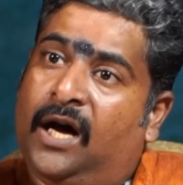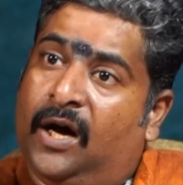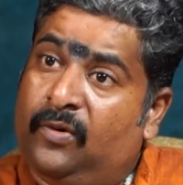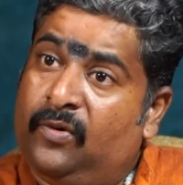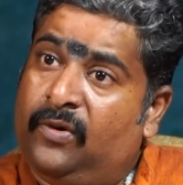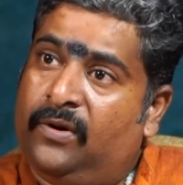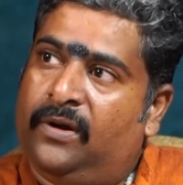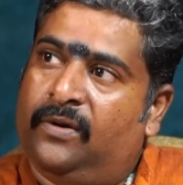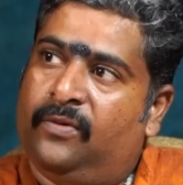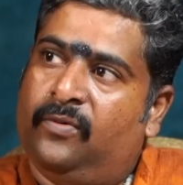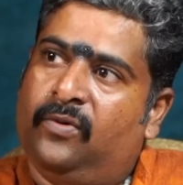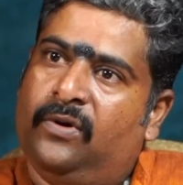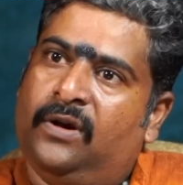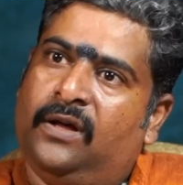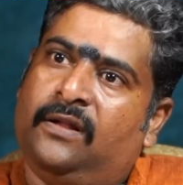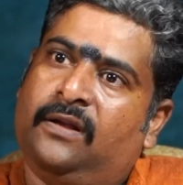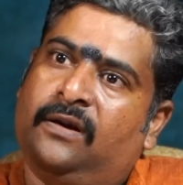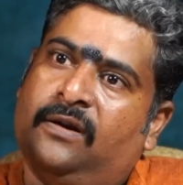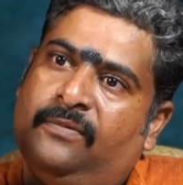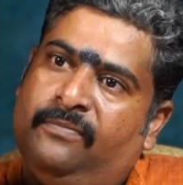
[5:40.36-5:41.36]
அவருடைய
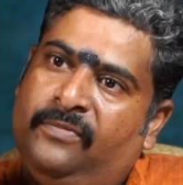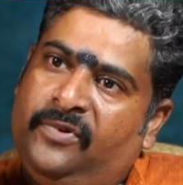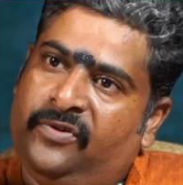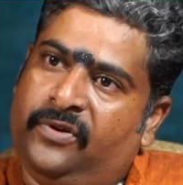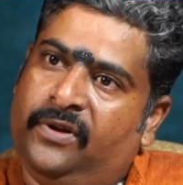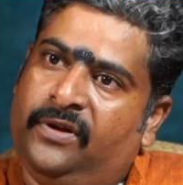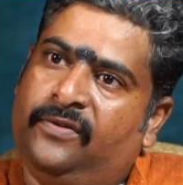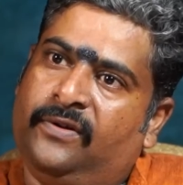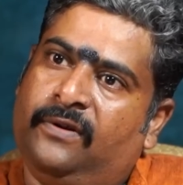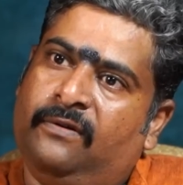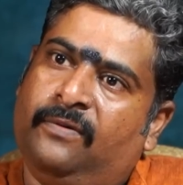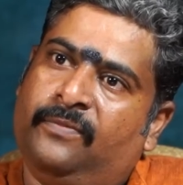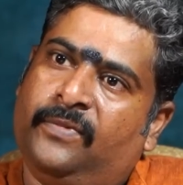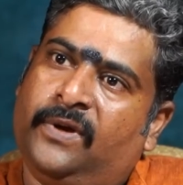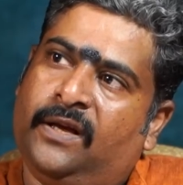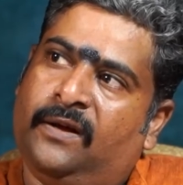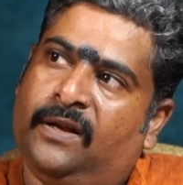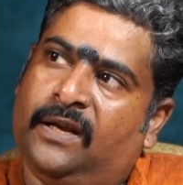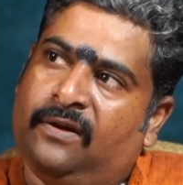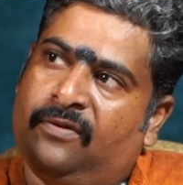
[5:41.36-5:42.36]
குருநாதரான மிஸ்டிக்
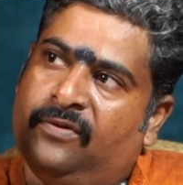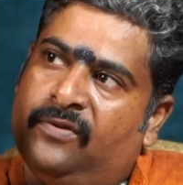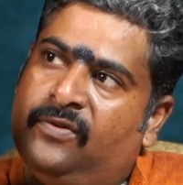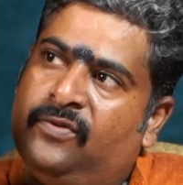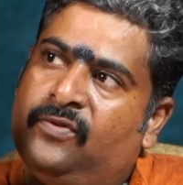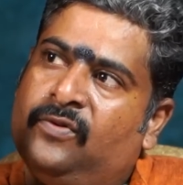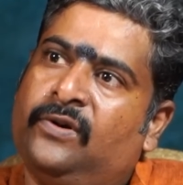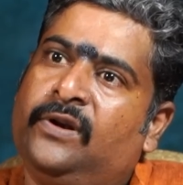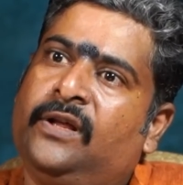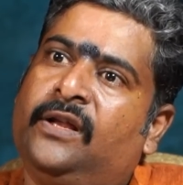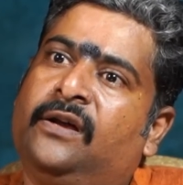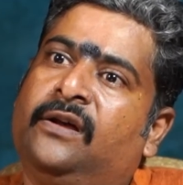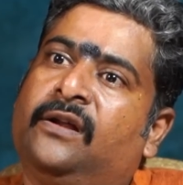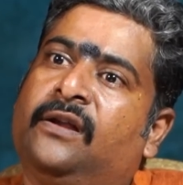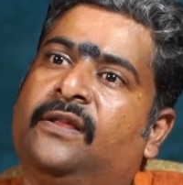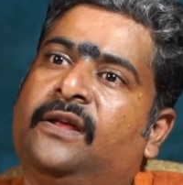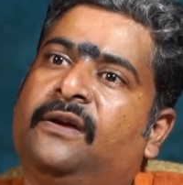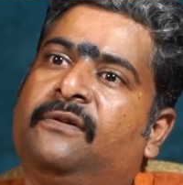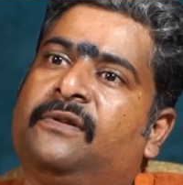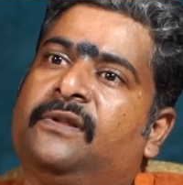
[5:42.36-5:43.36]
செல்வமையாலாம் வந்து
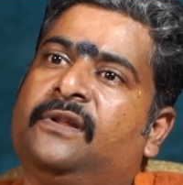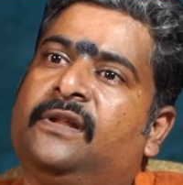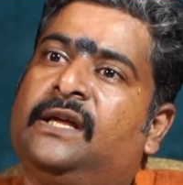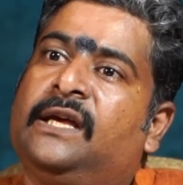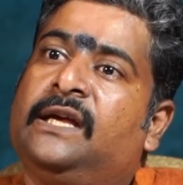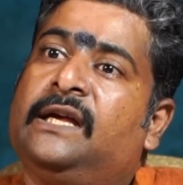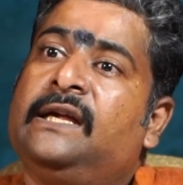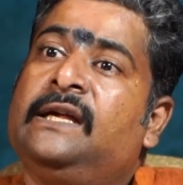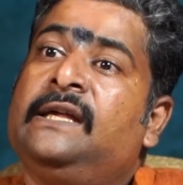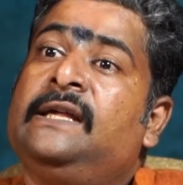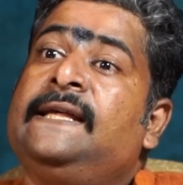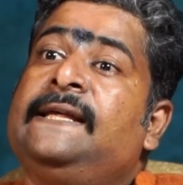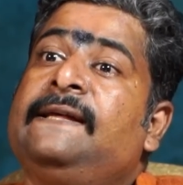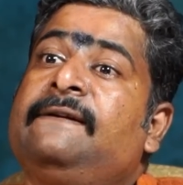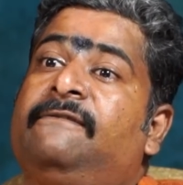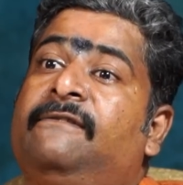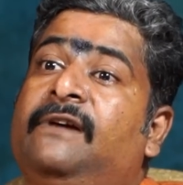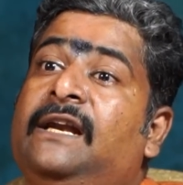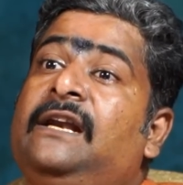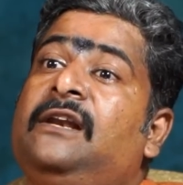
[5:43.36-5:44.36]
சொல்லியிருக்கிறதே வந்து
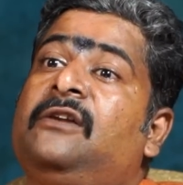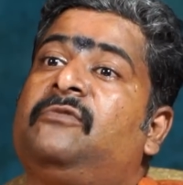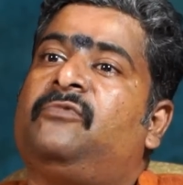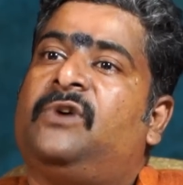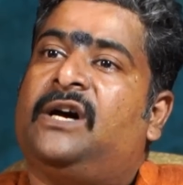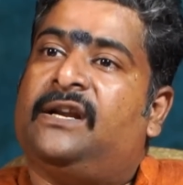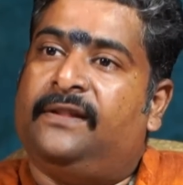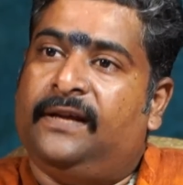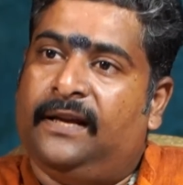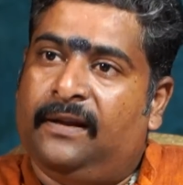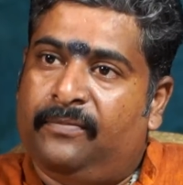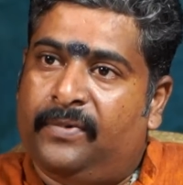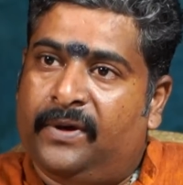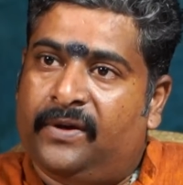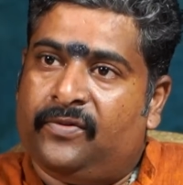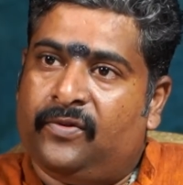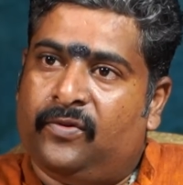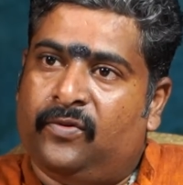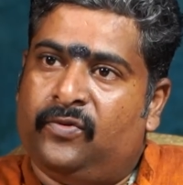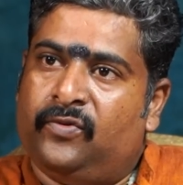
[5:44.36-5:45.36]
வெல்லும் வார்த்தைகளை
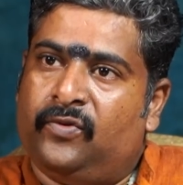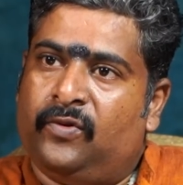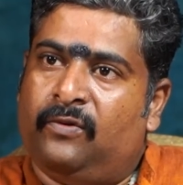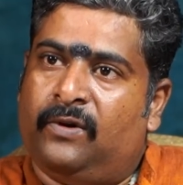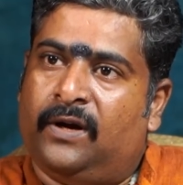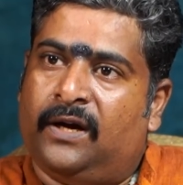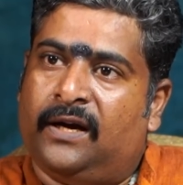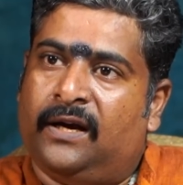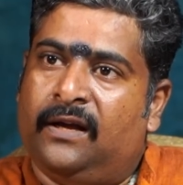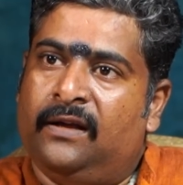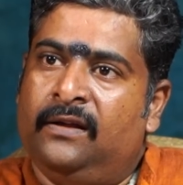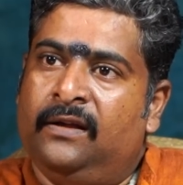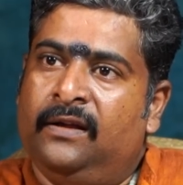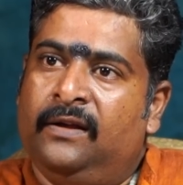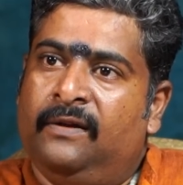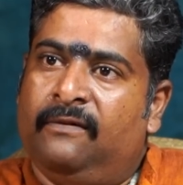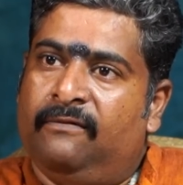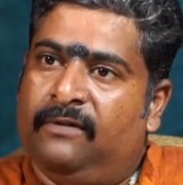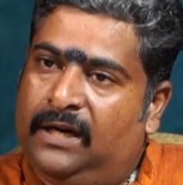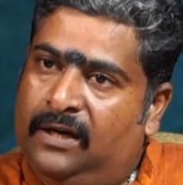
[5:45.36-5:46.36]
பேசணும்னு சொல்லுவாங்க
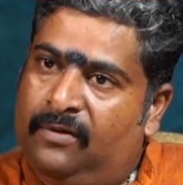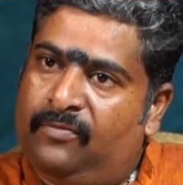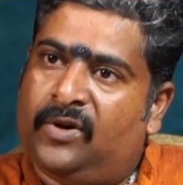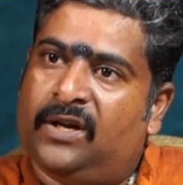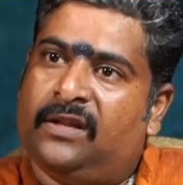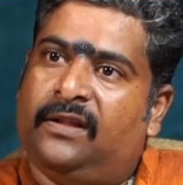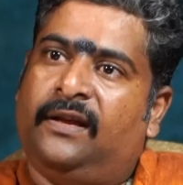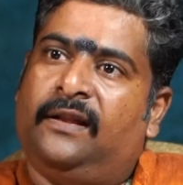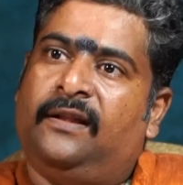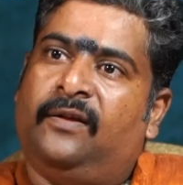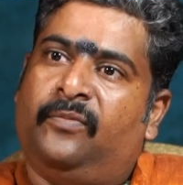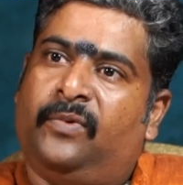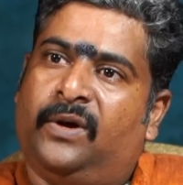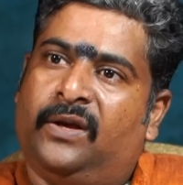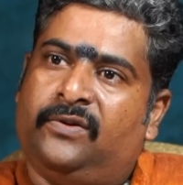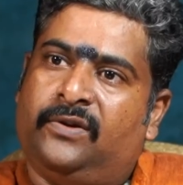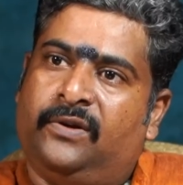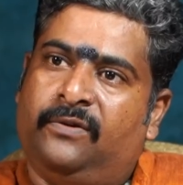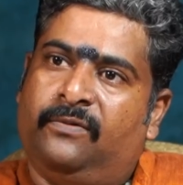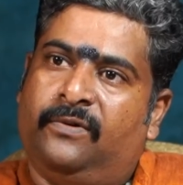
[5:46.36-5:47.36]
வெல்லும் வார்த்தைகள் தான்
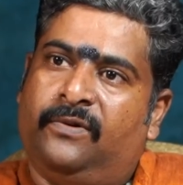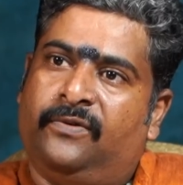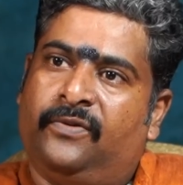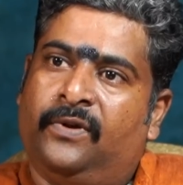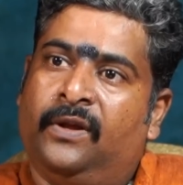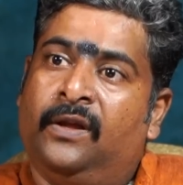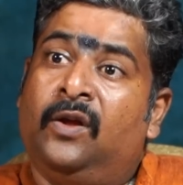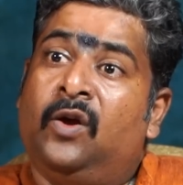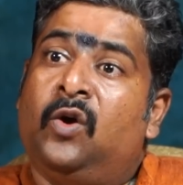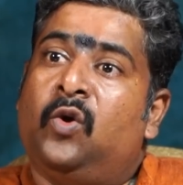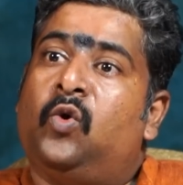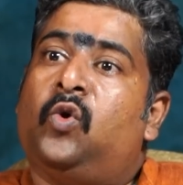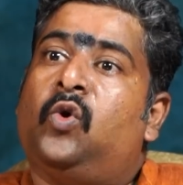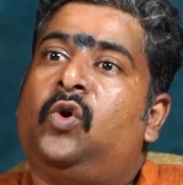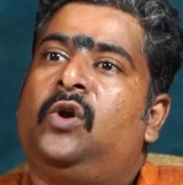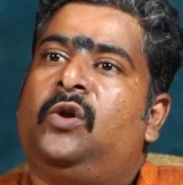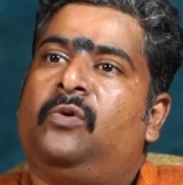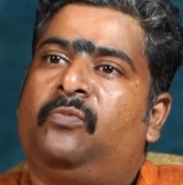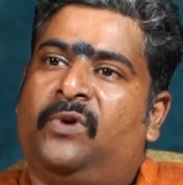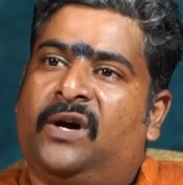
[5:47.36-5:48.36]
பாசிட்டிவ் வேர்ட்ஸ்
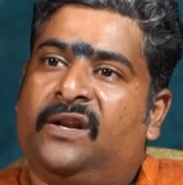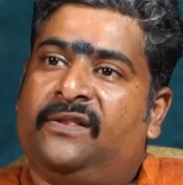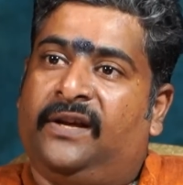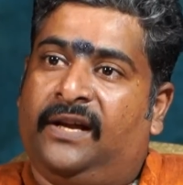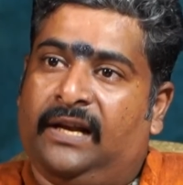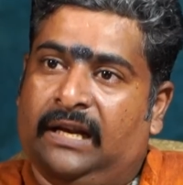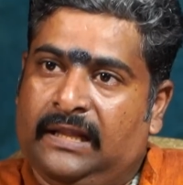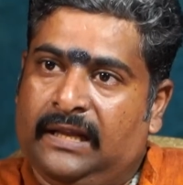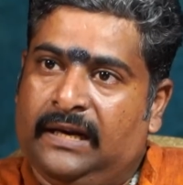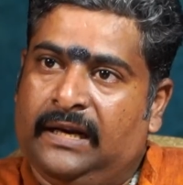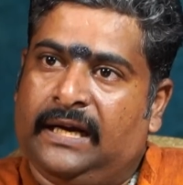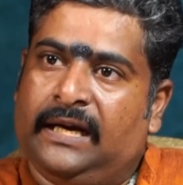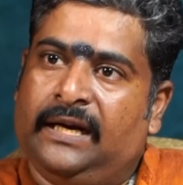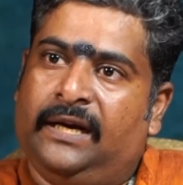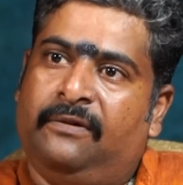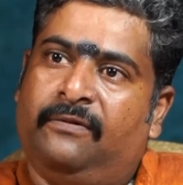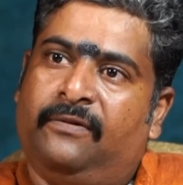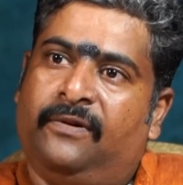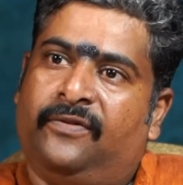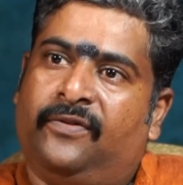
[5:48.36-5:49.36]
கொல்லும் வார்த்தைகள் தான்
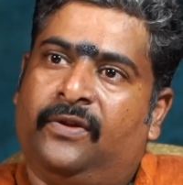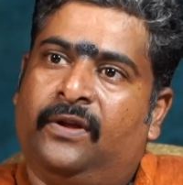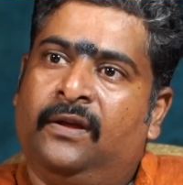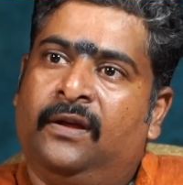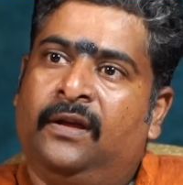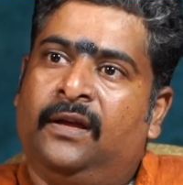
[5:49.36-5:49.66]
நெகட்டிவ் வேர்ட்ஸ்